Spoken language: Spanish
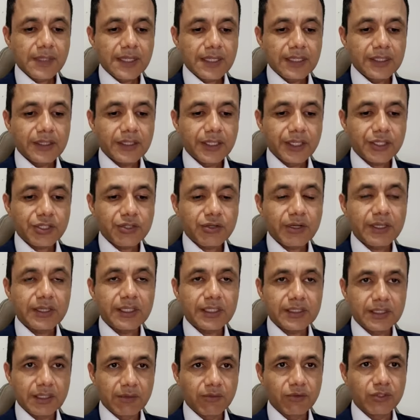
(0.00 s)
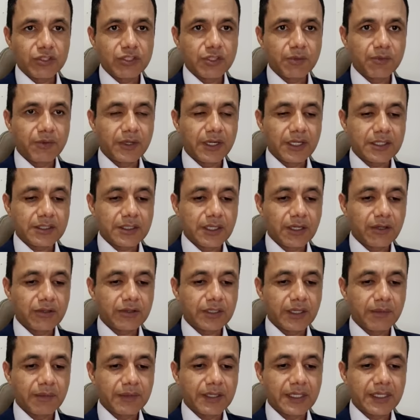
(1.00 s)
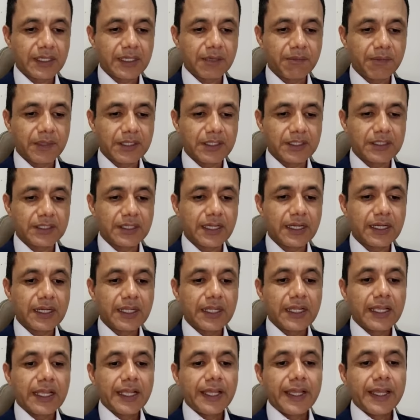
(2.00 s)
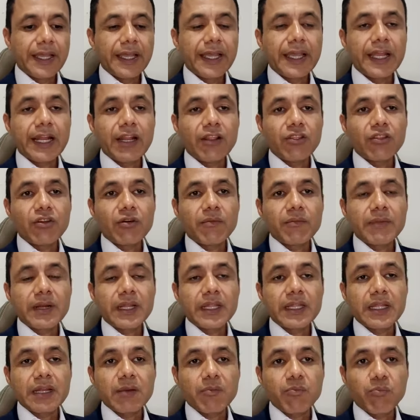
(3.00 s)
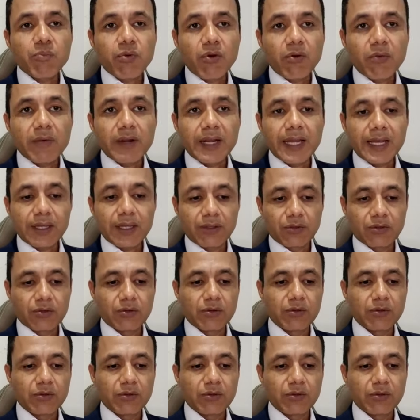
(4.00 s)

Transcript: De hecho, antes del municipio del estado también hay que precisar el nombre del poblado,